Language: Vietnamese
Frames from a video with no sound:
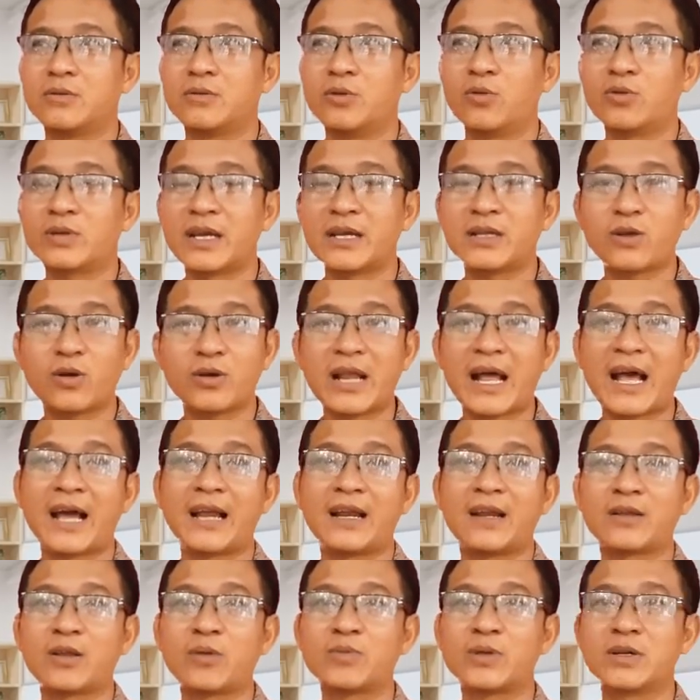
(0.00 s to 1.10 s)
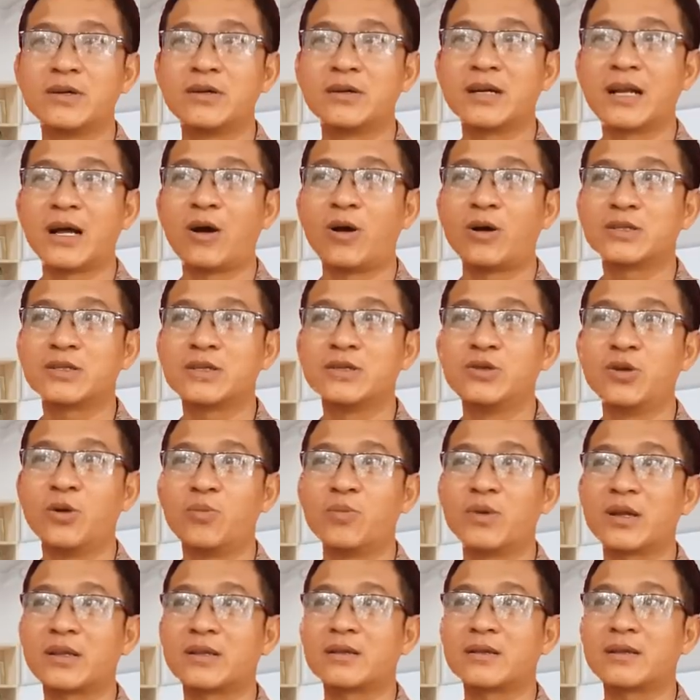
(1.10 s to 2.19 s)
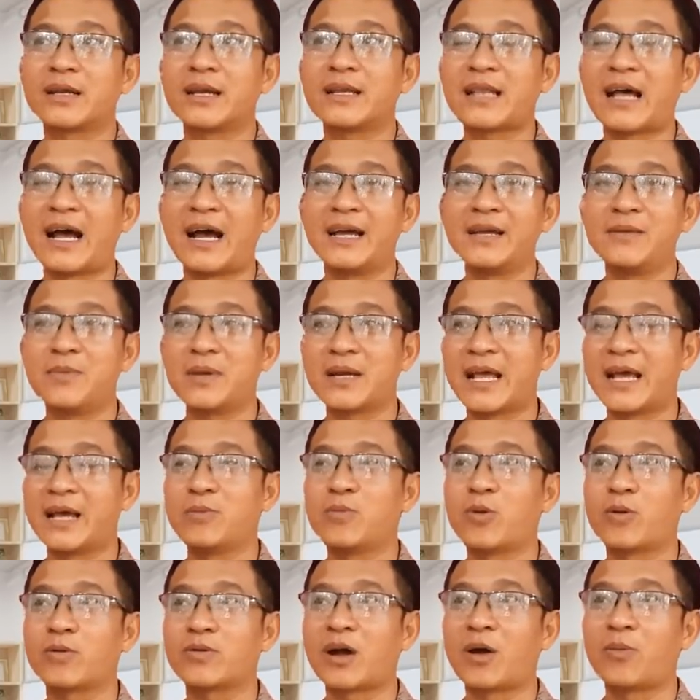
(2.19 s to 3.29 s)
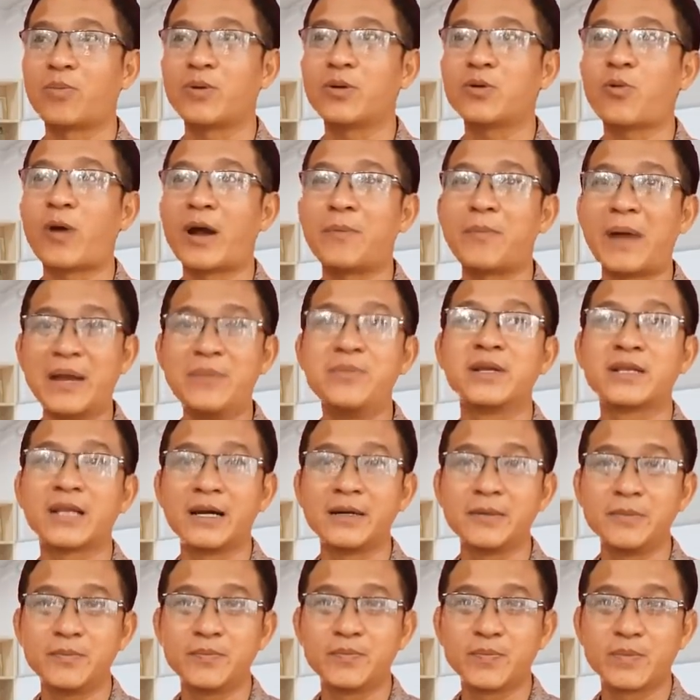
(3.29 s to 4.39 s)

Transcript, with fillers: dù thấy tối đa là thông thường là họ sử dụng là cái tải mà đè một cọc nó khoảng 70 tấn